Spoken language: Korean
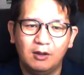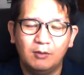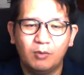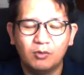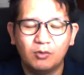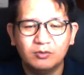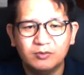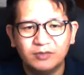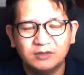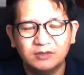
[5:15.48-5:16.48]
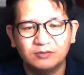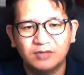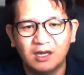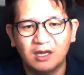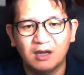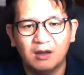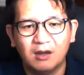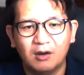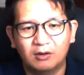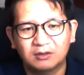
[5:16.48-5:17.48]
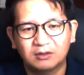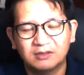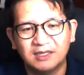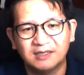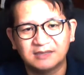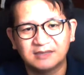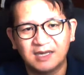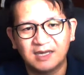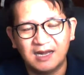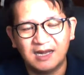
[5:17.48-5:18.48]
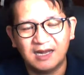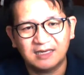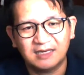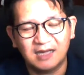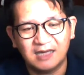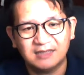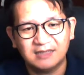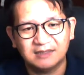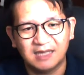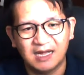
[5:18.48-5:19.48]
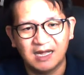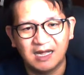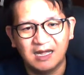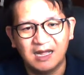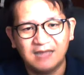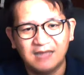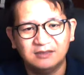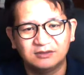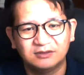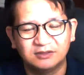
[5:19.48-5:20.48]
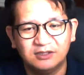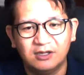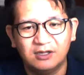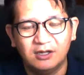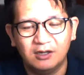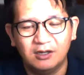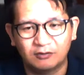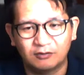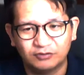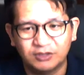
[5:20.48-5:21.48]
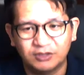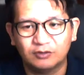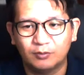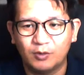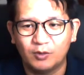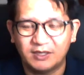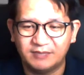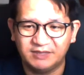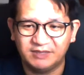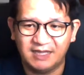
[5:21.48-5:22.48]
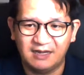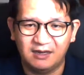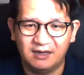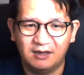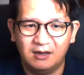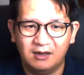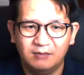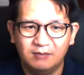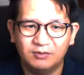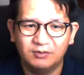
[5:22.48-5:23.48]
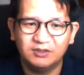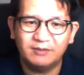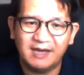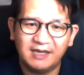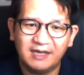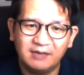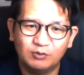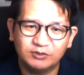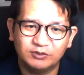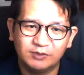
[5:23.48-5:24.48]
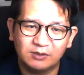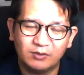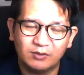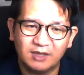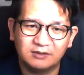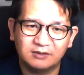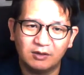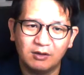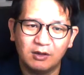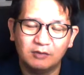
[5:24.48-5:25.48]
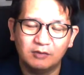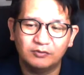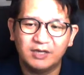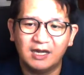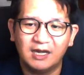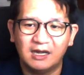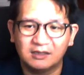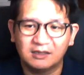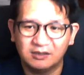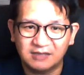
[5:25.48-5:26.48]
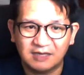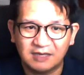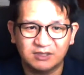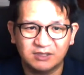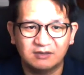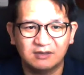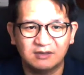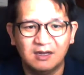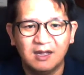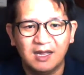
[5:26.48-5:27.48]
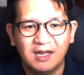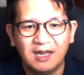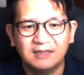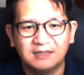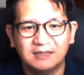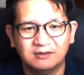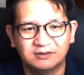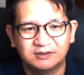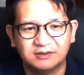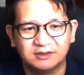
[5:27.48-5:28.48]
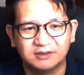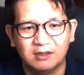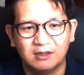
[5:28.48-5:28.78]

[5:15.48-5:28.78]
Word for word: 복음을 위해서 우리가 어떻게 살아가야 하겠는가 하는 것을 어, 구체적으로 보게 됩니다. 먼저 마리아의 모습을 통해서 우리가 결단하고 기억을 해야 되는 것은